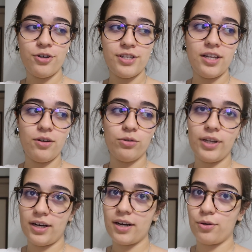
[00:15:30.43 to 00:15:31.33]
O yüzden onu
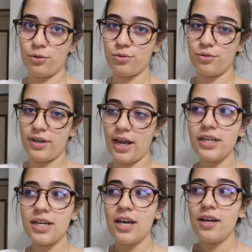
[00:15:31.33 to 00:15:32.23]
tekrar
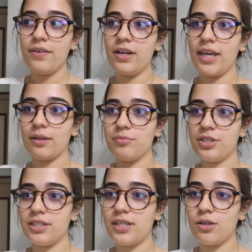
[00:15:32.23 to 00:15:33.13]
götürdüler. Ve
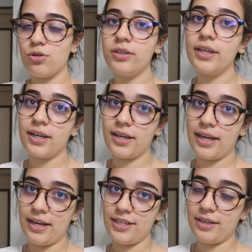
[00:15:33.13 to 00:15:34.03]
72 saat sonra tekrar
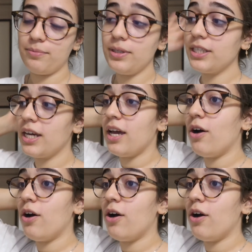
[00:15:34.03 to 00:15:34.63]
gelecekmiş.